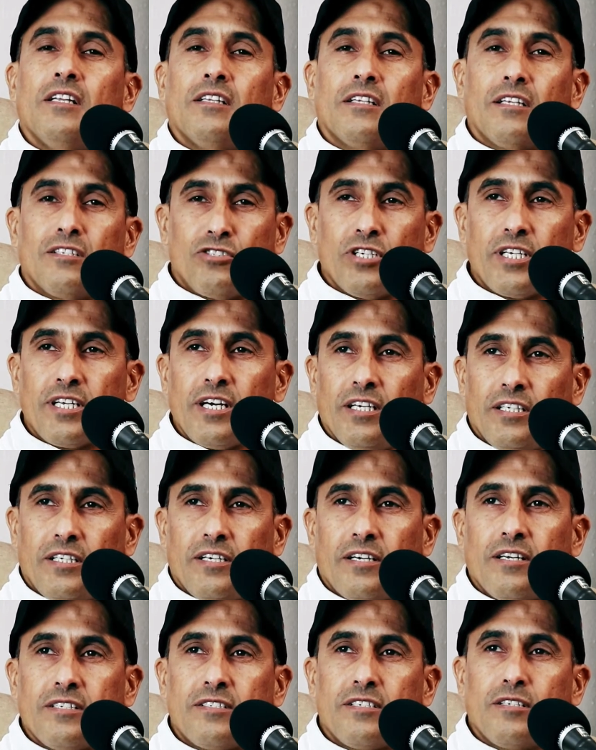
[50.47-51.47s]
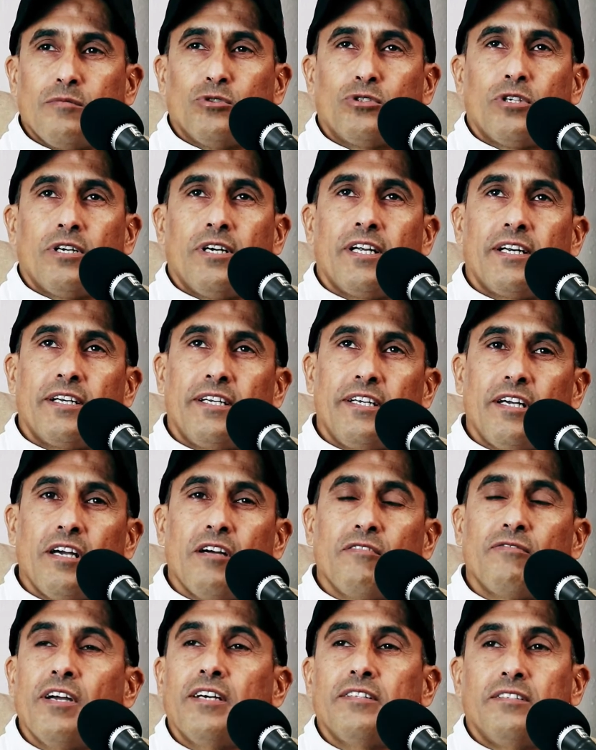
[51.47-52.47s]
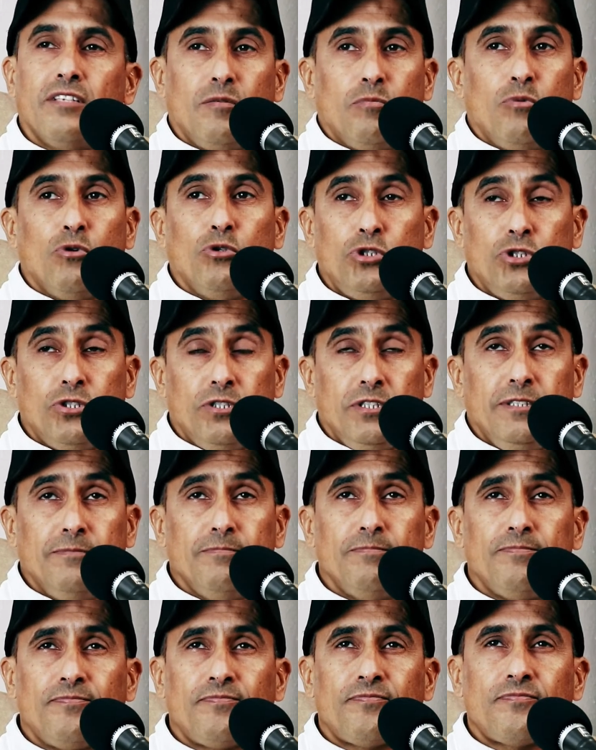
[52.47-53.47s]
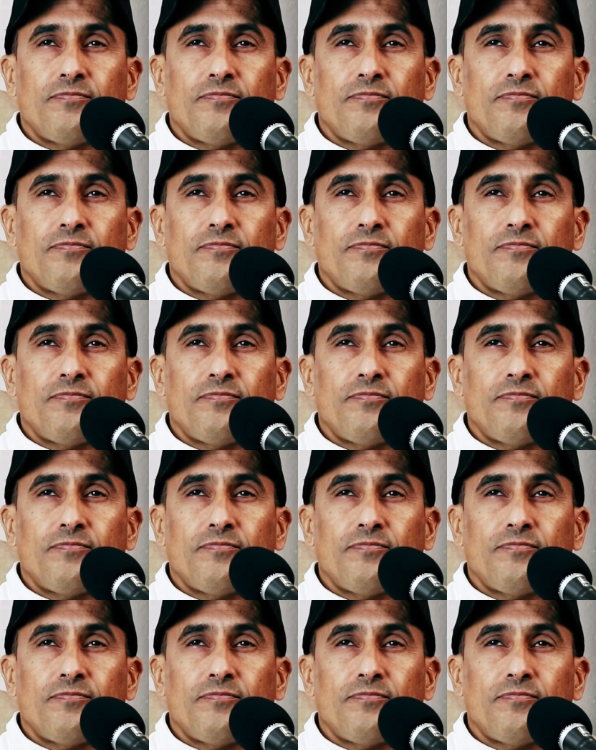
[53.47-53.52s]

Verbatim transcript: للجري على الكراسي المتحركه فئه البوشريم